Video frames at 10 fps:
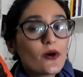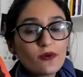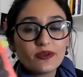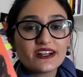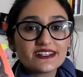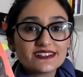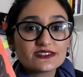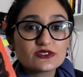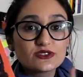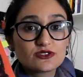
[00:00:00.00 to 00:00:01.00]
o
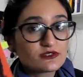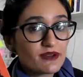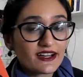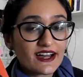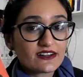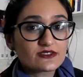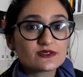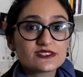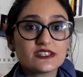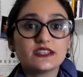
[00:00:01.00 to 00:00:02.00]
Planeta dos
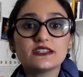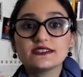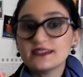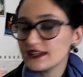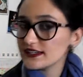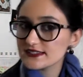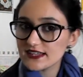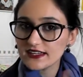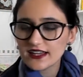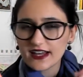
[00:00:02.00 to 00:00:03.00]
Macacos, que tem
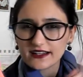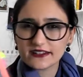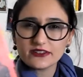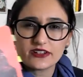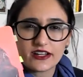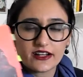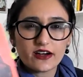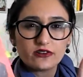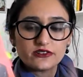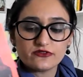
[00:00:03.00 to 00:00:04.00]
resenha aqui no
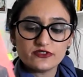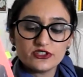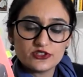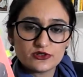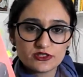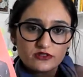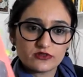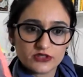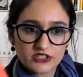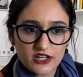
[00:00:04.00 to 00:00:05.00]
canal em vídeo, então
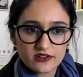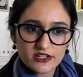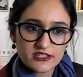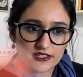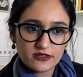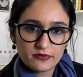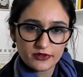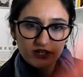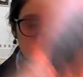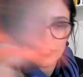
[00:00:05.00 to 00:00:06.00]
vou deixar o link
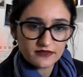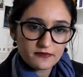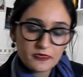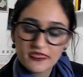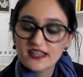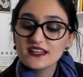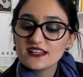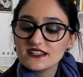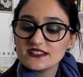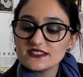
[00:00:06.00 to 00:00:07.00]
por aqui.
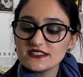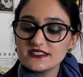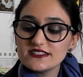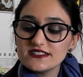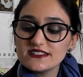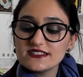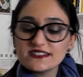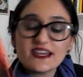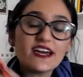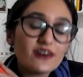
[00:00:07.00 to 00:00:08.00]

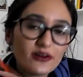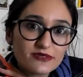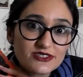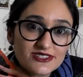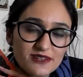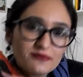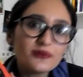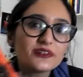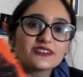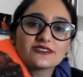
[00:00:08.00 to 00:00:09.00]
E eu realmente gostei
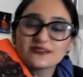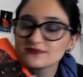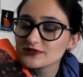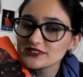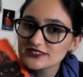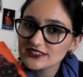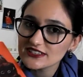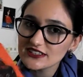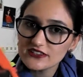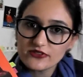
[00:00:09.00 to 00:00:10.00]
muito, muito
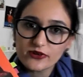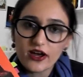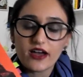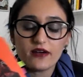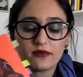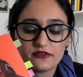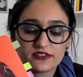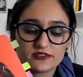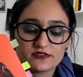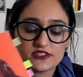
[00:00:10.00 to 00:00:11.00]
desse livro. É uma
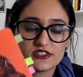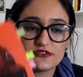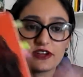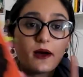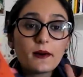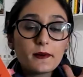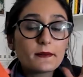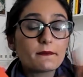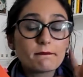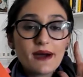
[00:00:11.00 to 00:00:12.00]
ficção científica
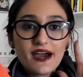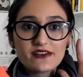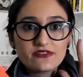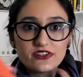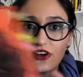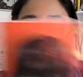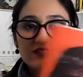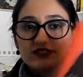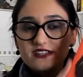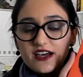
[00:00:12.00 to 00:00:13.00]

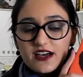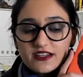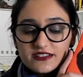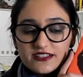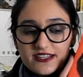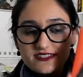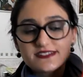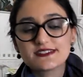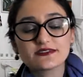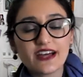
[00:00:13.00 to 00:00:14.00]
maravilhosa e essa
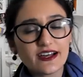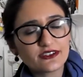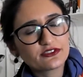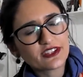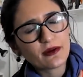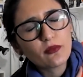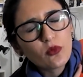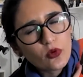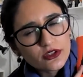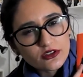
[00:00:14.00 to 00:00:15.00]
edição da Aleph tá
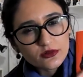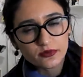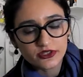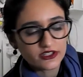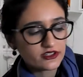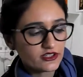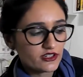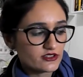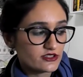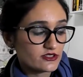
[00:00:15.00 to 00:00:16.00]
muito
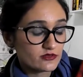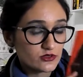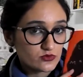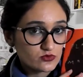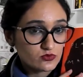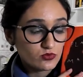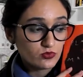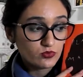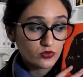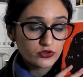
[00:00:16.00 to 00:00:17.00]
bonita, então eu
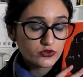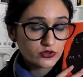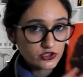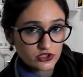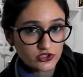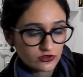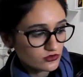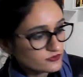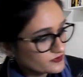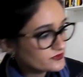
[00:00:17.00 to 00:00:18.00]
muito
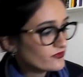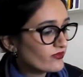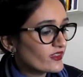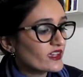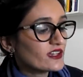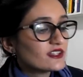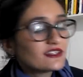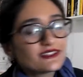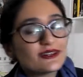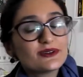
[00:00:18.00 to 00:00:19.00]
indico.
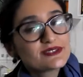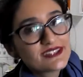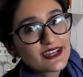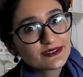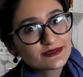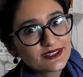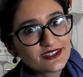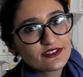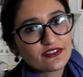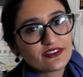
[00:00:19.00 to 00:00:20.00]
O segundo
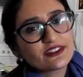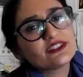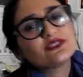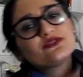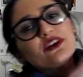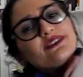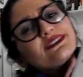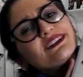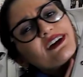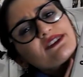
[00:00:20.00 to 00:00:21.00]
livro favorito foi
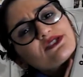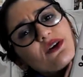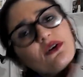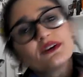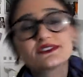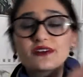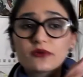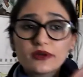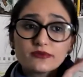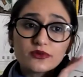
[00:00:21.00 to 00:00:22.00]
o Ligações, da
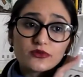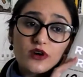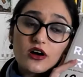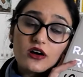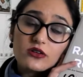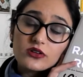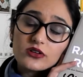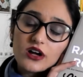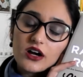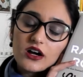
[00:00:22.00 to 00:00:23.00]
Rainbow
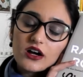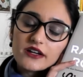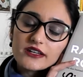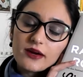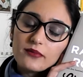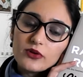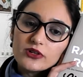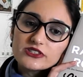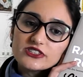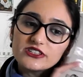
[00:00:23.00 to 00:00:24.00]
Rowell. Ai, que
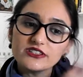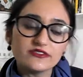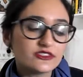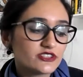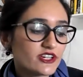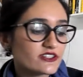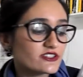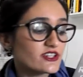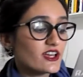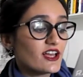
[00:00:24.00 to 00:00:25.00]
amor de livro, gente.